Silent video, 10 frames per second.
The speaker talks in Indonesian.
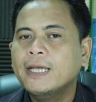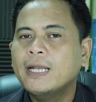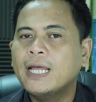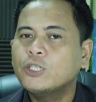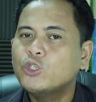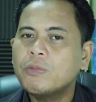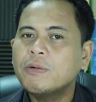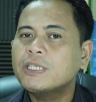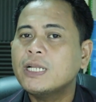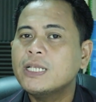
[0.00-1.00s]
Nah, cuman
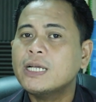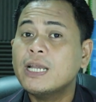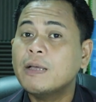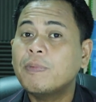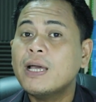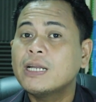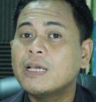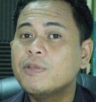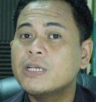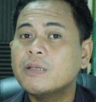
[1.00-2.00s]
masalahnya kenapa harga
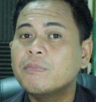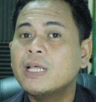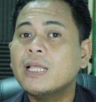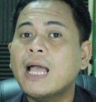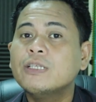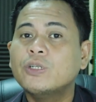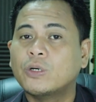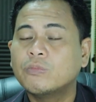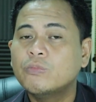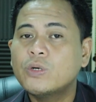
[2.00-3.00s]
minyaknya malah
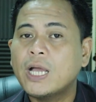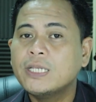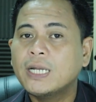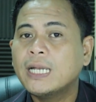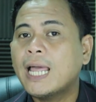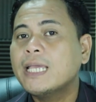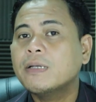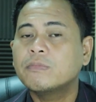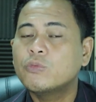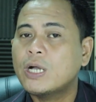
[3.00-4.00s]
anjlok, bukannya naik,
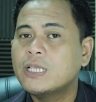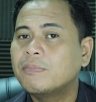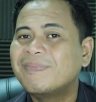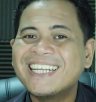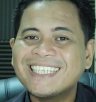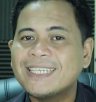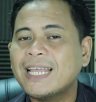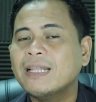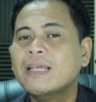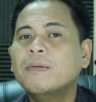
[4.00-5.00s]
bukannya melesat,